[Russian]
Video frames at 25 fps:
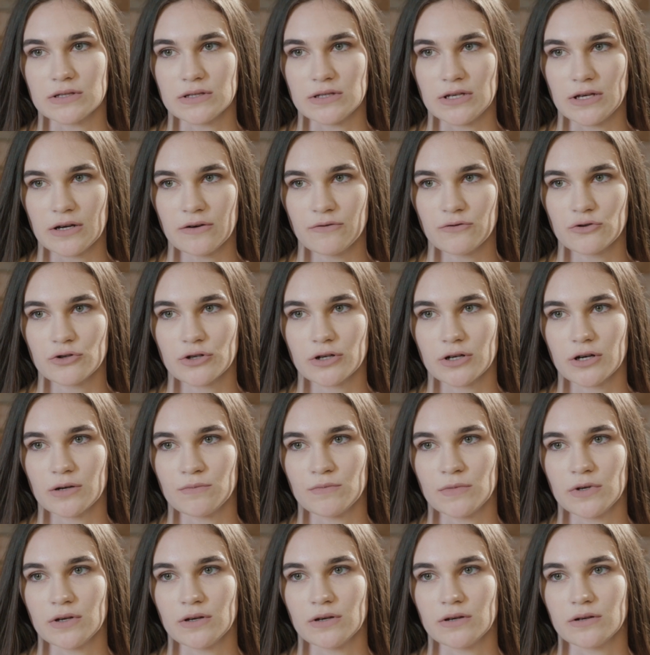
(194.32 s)
с
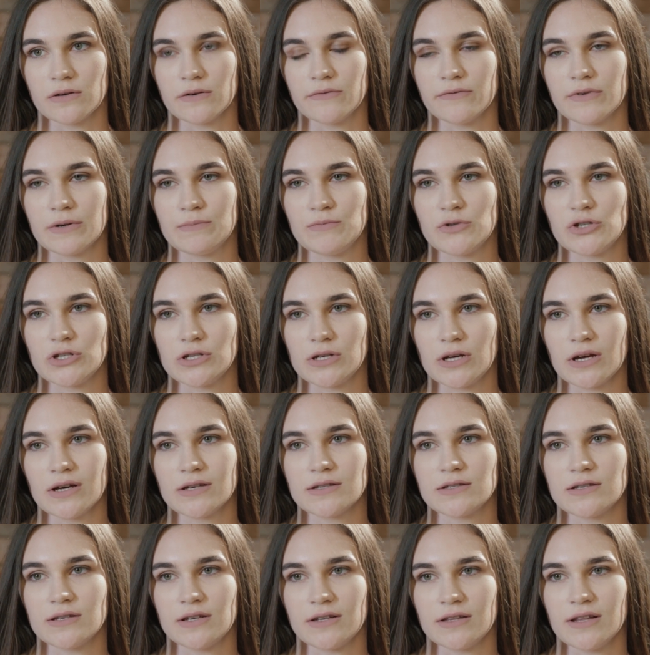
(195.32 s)
девушками,
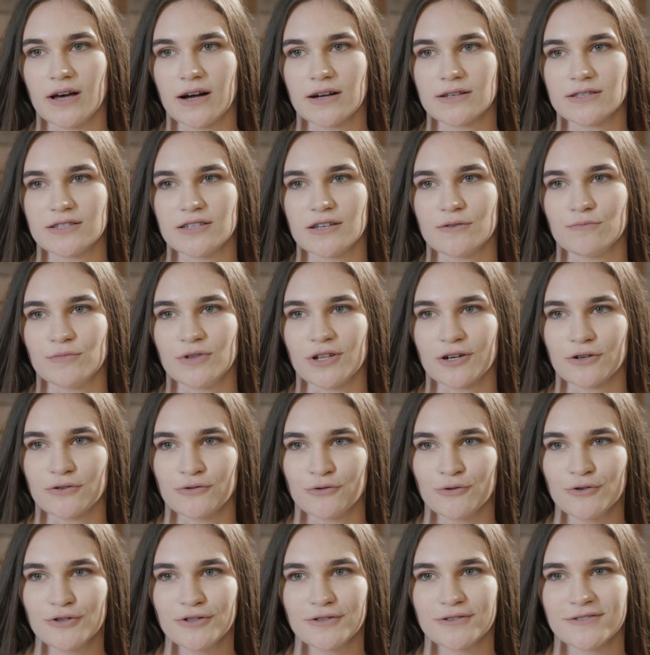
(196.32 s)
вообще с редакцией
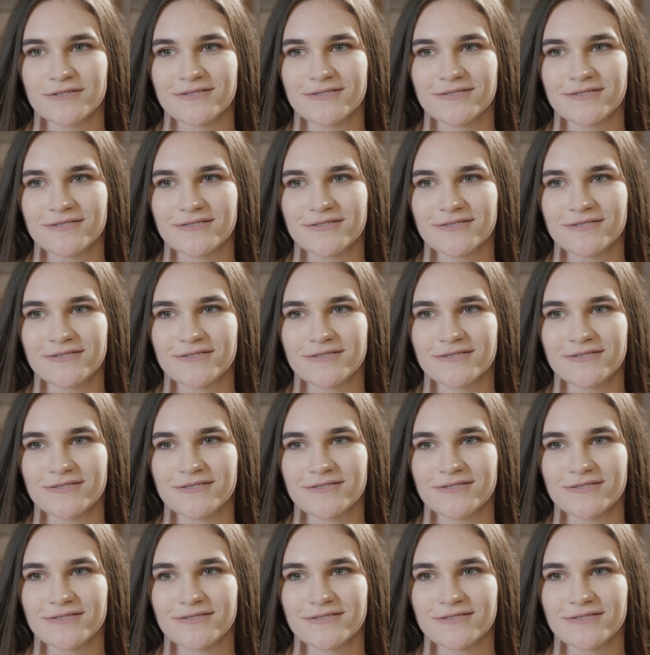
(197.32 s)
«Блокнот».